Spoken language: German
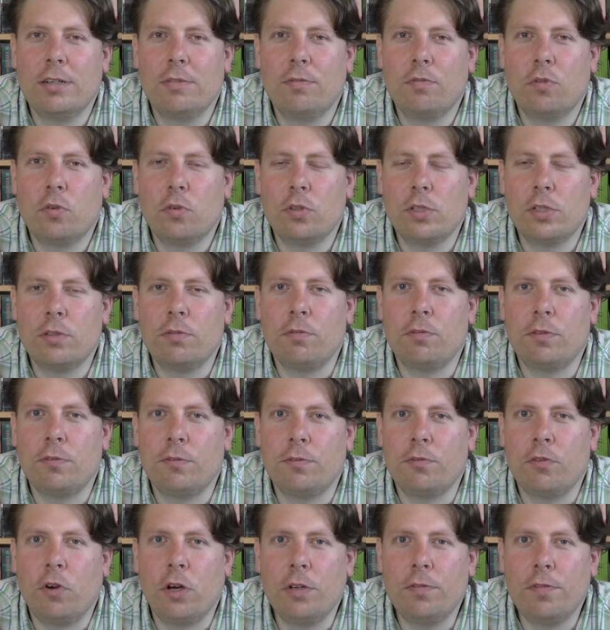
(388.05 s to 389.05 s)
wo
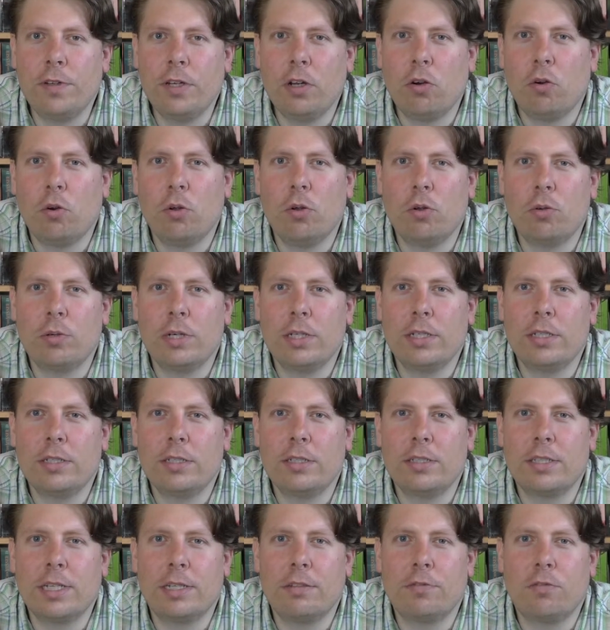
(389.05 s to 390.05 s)

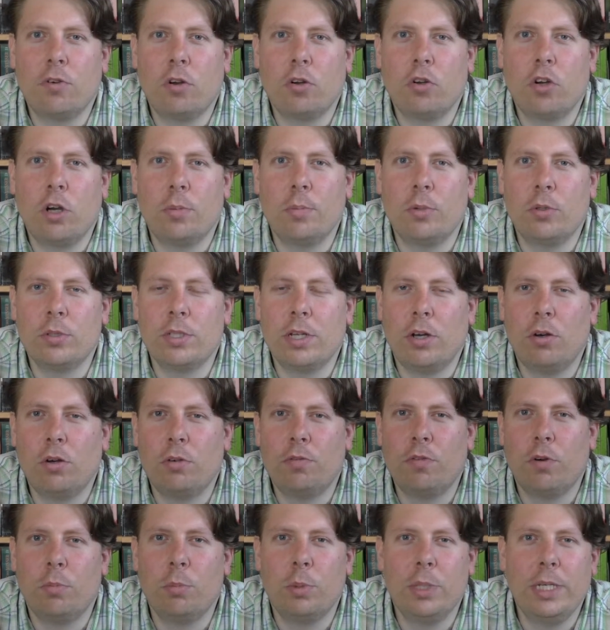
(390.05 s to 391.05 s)
Wortwiederholungen drin vorkommen und auch
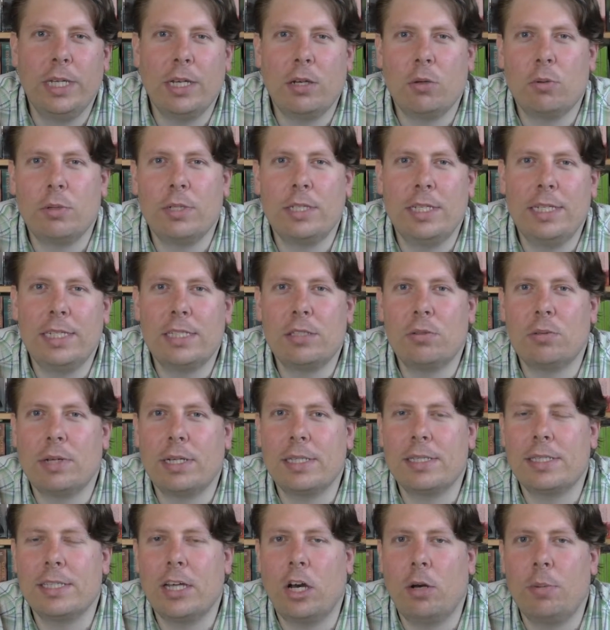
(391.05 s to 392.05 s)
Formulierungen nicht so
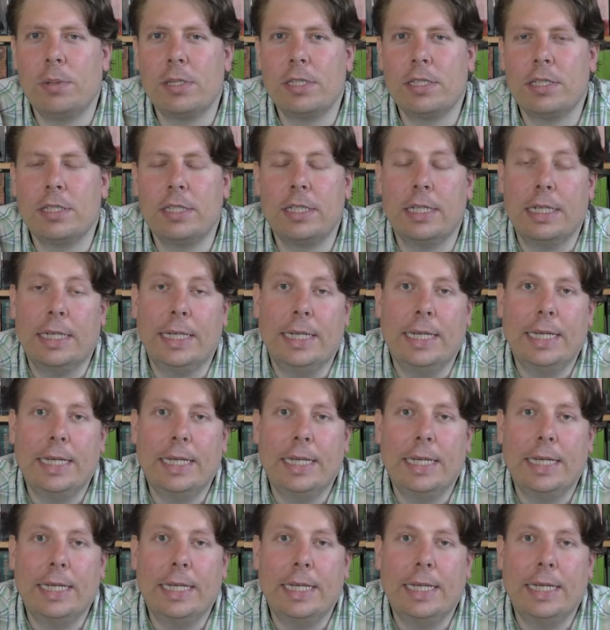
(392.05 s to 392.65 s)
ganz sauber sind.